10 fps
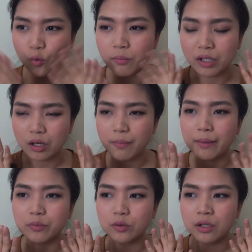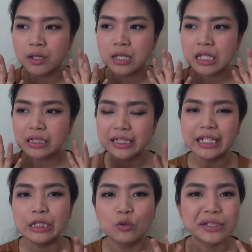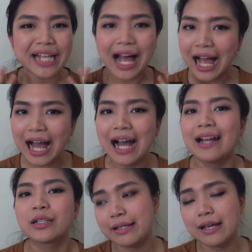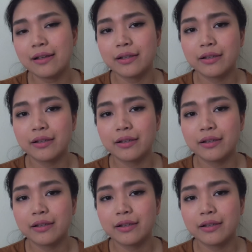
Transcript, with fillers: นุ่มแล้วก็แบบกลิ่นดูสะอาดเนี้ย